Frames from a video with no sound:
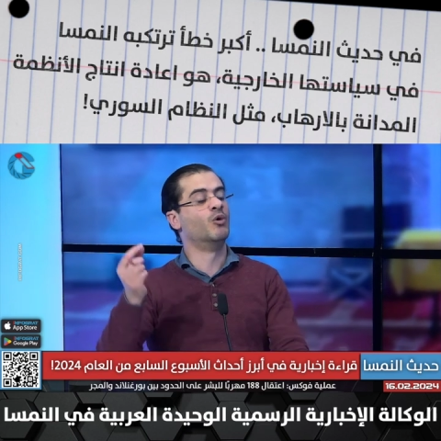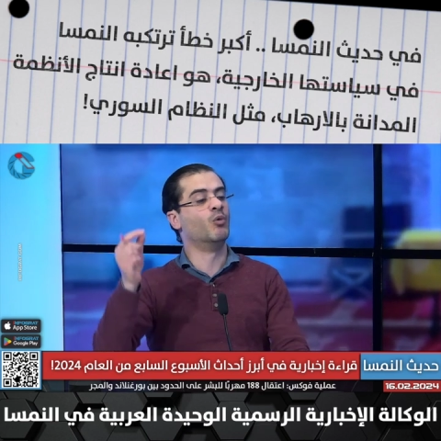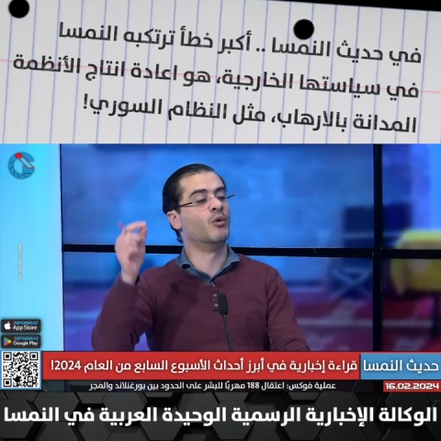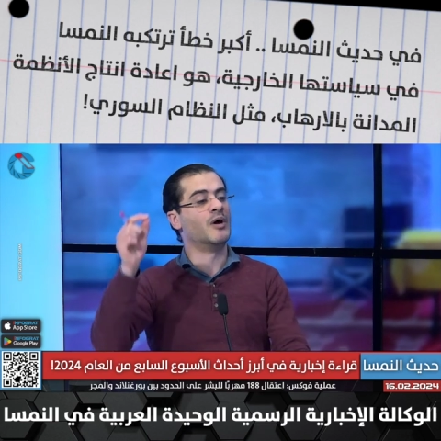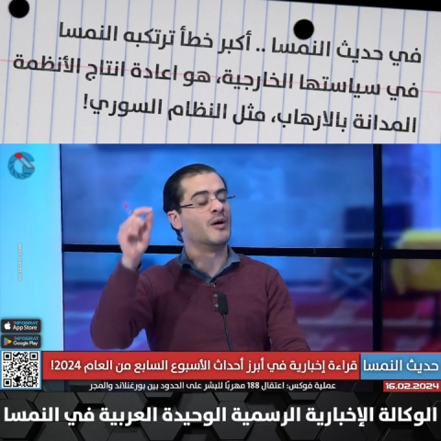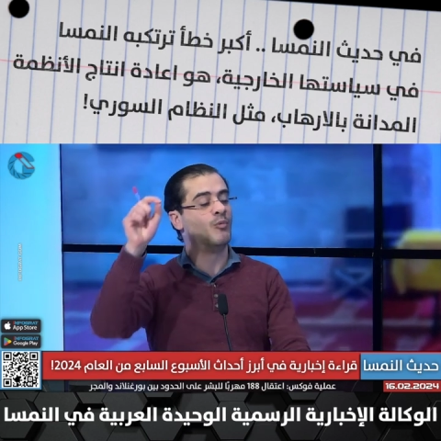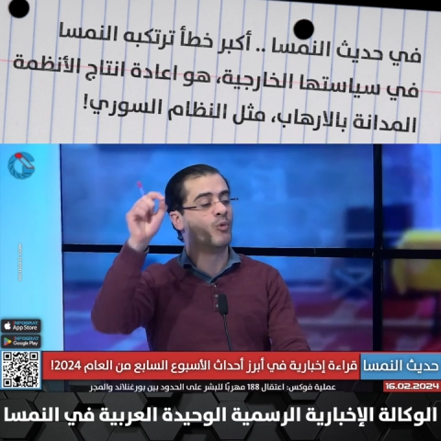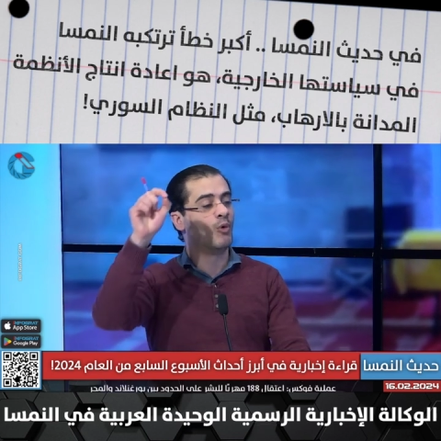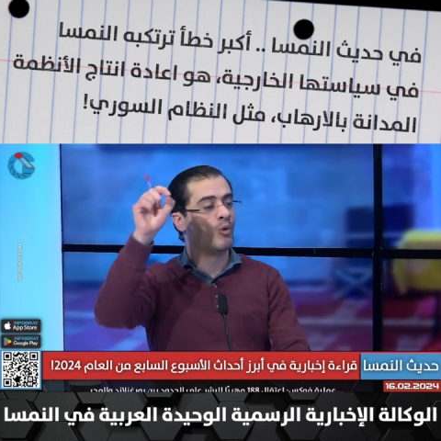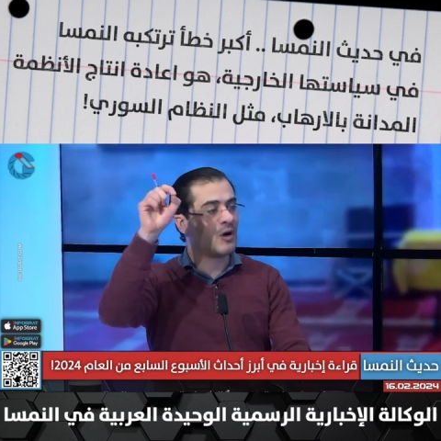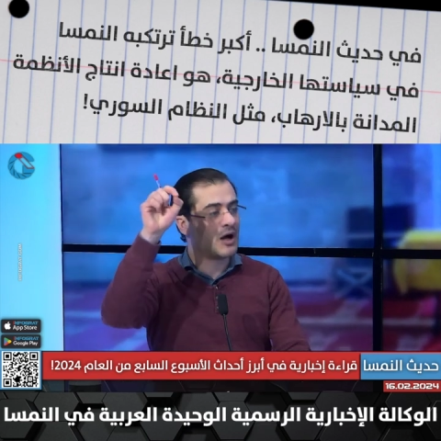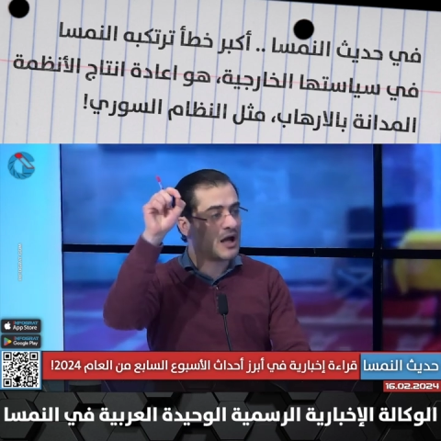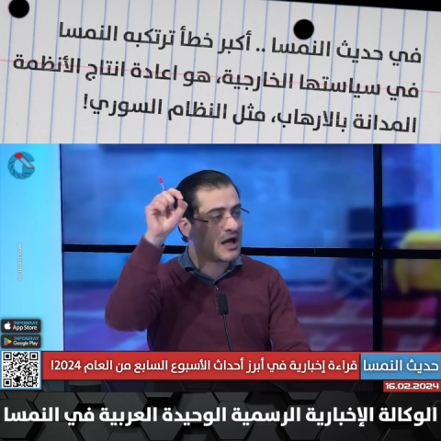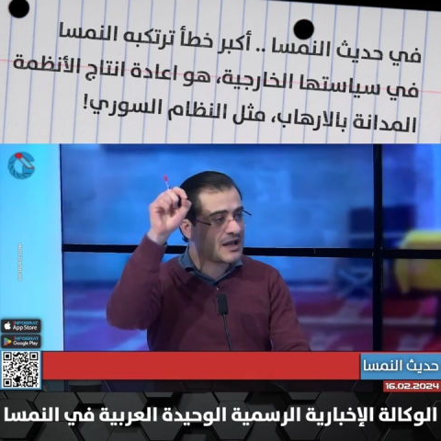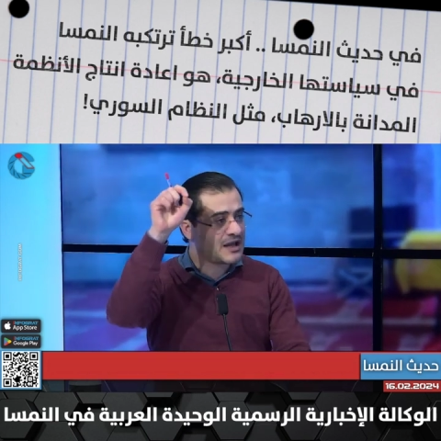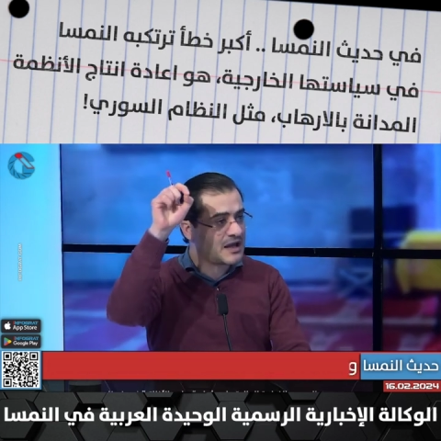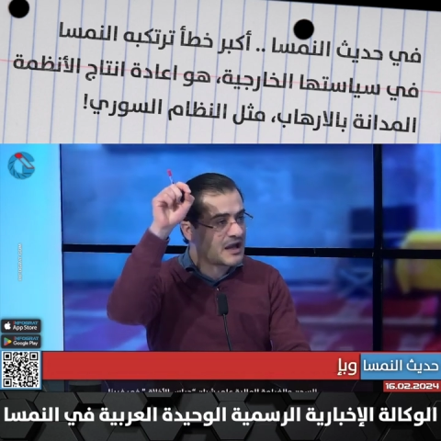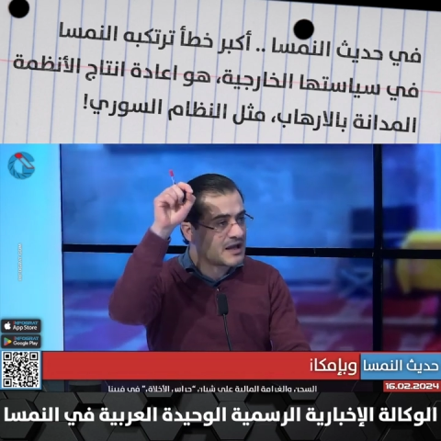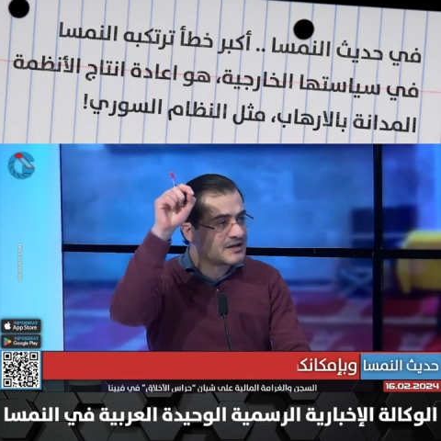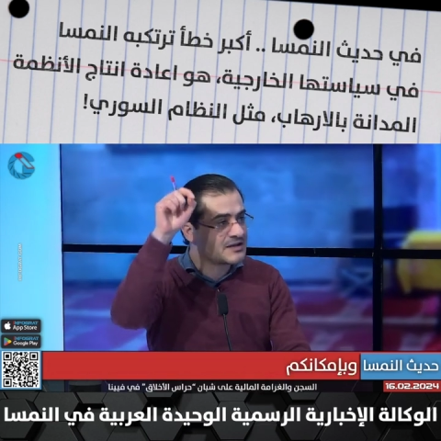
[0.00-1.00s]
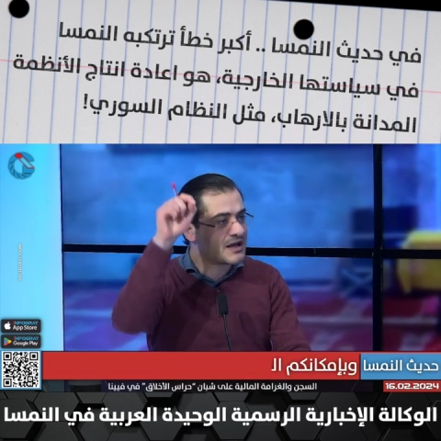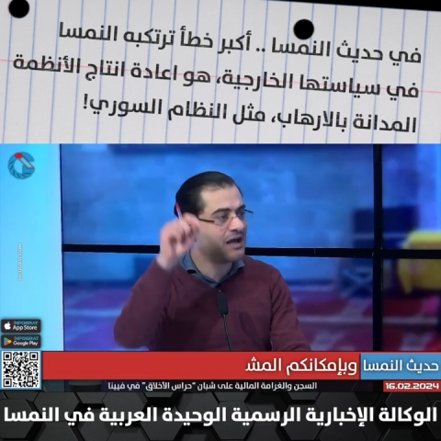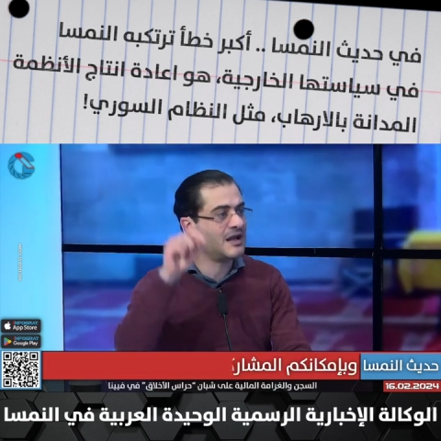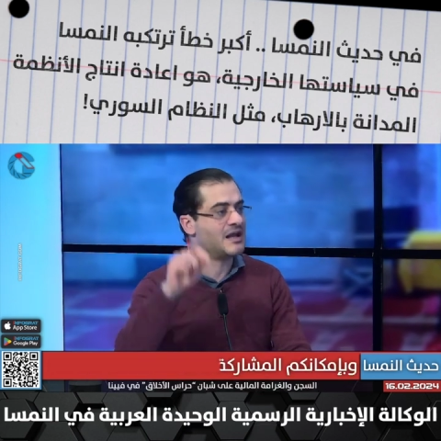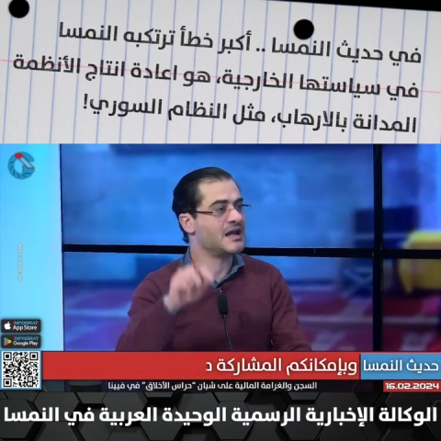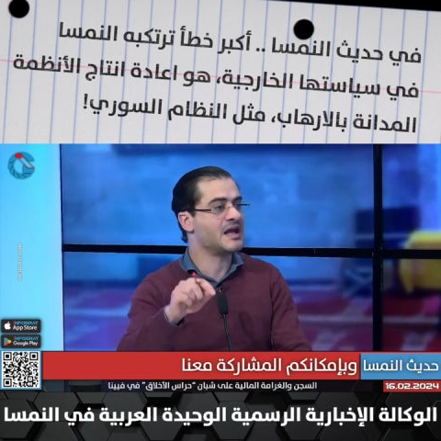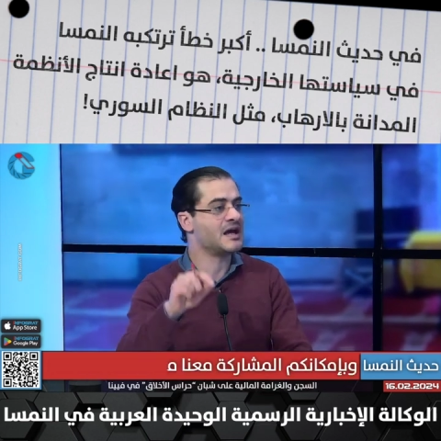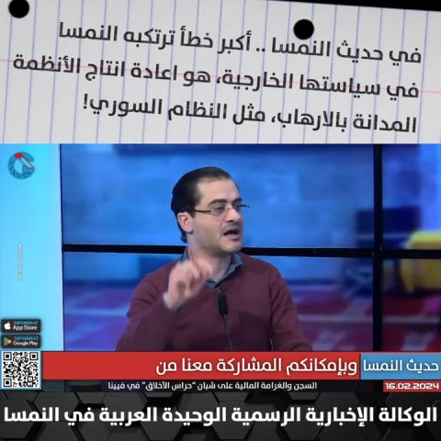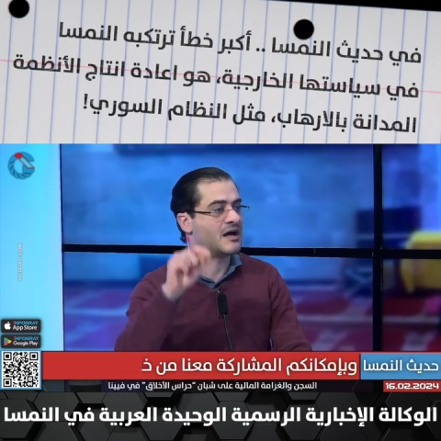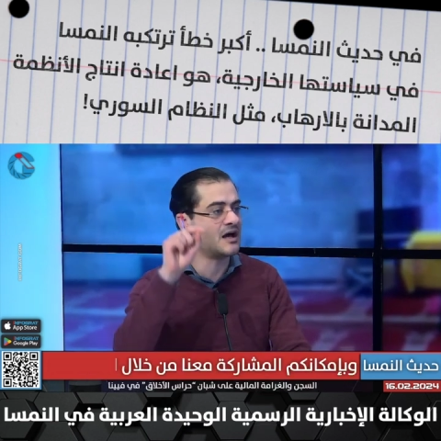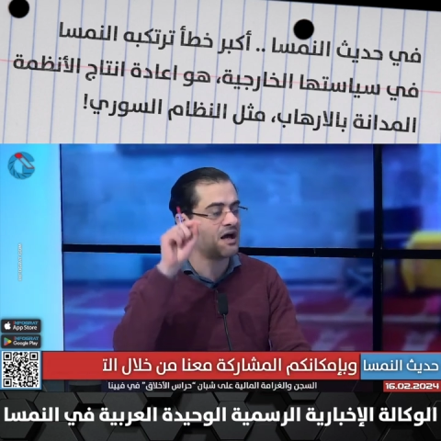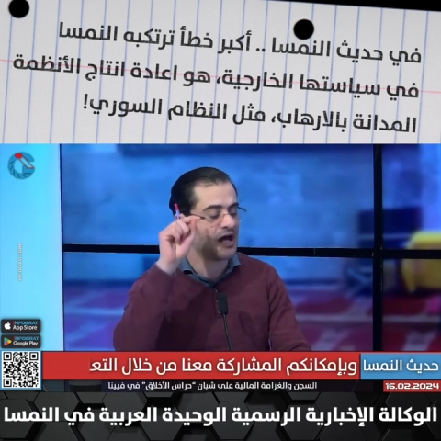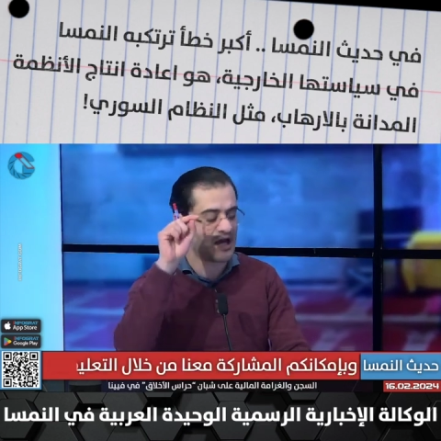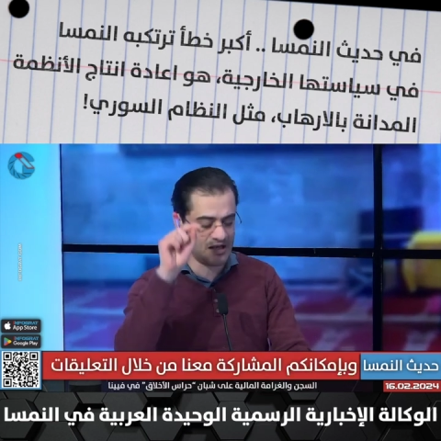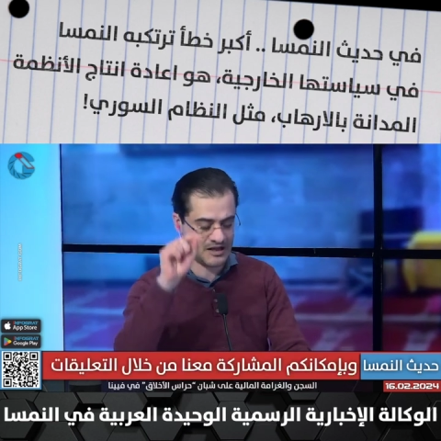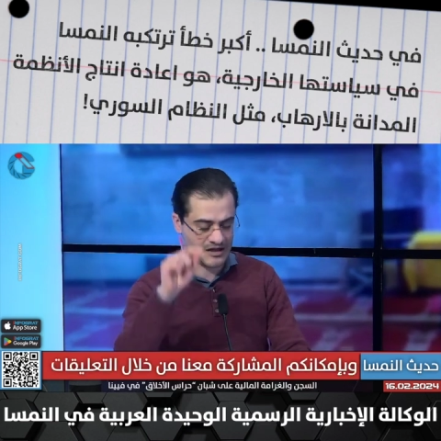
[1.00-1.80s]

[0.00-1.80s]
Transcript: ومؤكد عليها